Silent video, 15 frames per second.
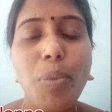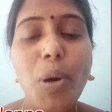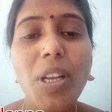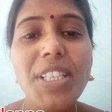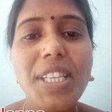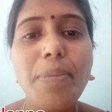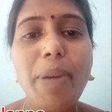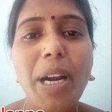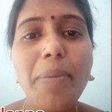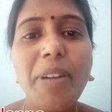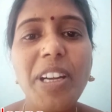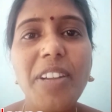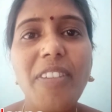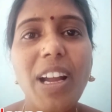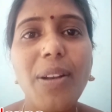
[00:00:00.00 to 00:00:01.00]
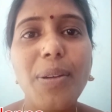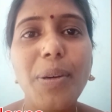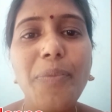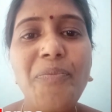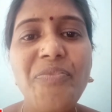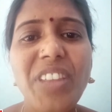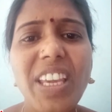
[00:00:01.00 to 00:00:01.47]
పోలీస్ డిపార్ట్మెంట్ వాళ్ళు
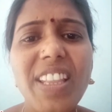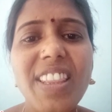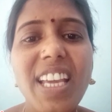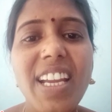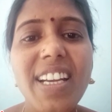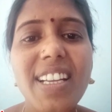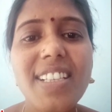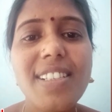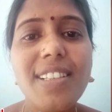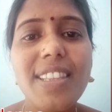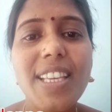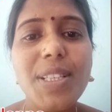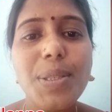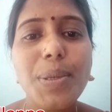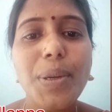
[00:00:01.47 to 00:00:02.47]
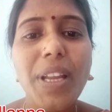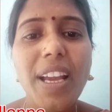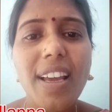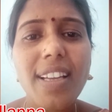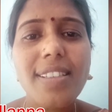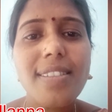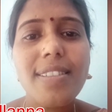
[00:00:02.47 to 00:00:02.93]
ఇంత ఇంట్రెస్ట్ తీసుకొని
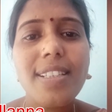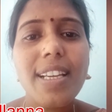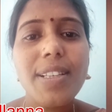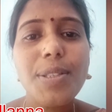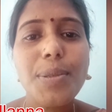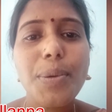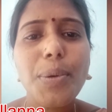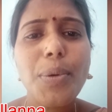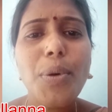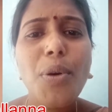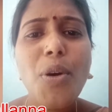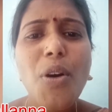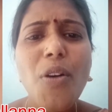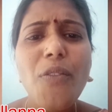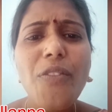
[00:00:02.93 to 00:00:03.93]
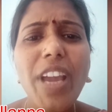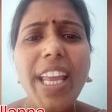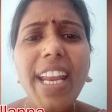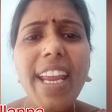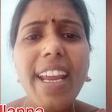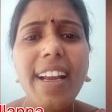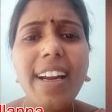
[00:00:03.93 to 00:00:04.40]
అరెస్ట్ చేస్తుండ్రు
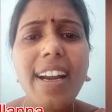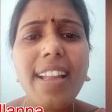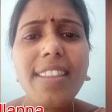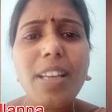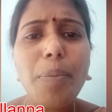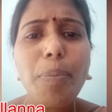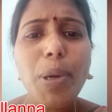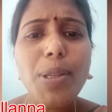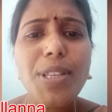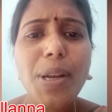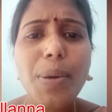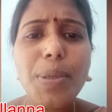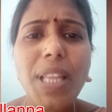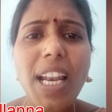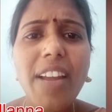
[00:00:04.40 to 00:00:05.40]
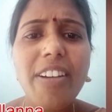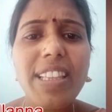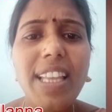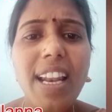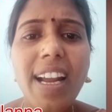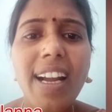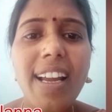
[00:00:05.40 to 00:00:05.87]
వేరే ఎక్కడ తప్పులు జరుగుతలేవా
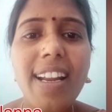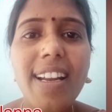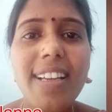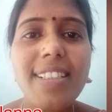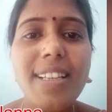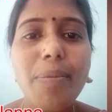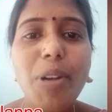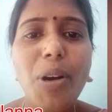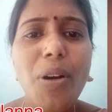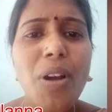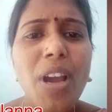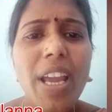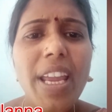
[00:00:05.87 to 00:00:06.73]
తెలంగాణ రాష్ట్రంలో